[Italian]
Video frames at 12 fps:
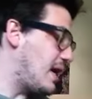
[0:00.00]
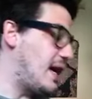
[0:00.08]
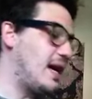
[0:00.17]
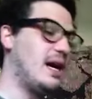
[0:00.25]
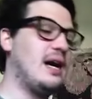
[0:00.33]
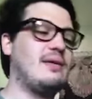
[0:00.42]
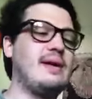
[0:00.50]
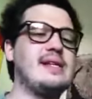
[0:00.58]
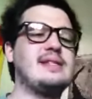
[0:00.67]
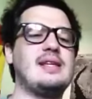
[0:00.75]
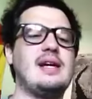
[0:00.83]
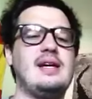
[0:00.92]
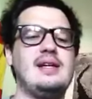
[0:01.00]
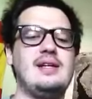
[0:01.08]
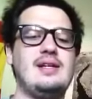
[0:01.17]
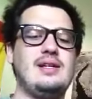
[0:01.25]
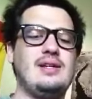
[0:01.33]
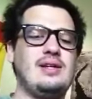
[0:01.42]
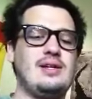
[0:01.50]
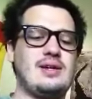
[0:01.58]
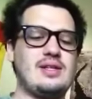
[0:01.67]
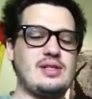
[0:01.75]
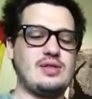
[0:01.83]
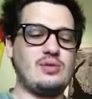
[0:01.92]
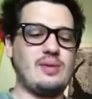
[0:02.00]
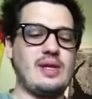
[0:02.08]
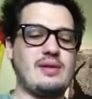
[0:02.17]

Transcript: ah questa questa è stupenda